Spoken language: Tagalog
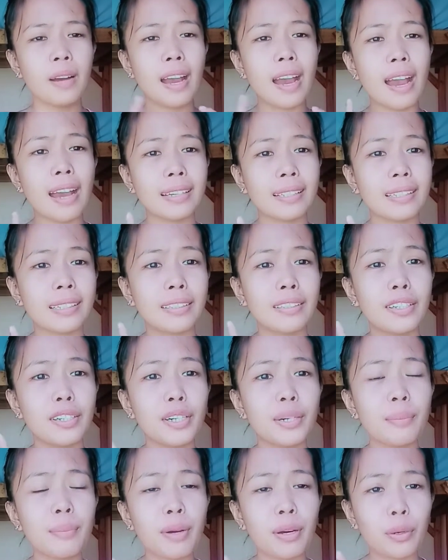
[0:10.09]
as
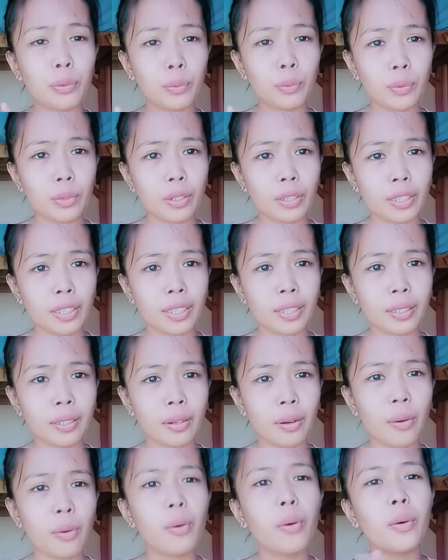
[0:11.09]
derma ruler
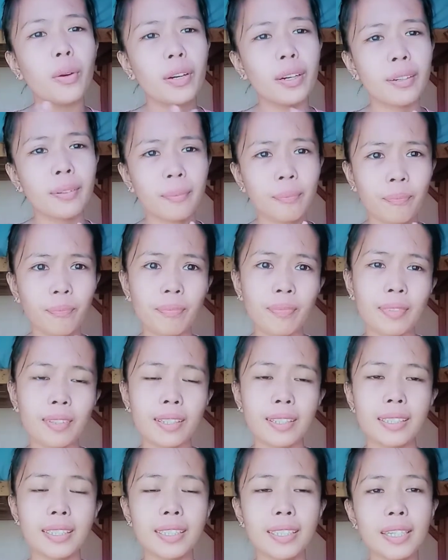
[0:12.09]
or
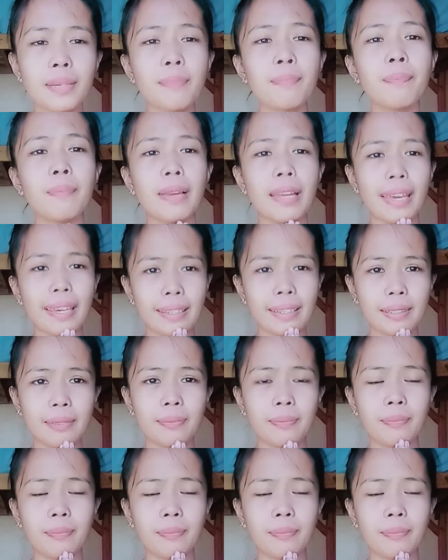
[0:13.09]
simpleng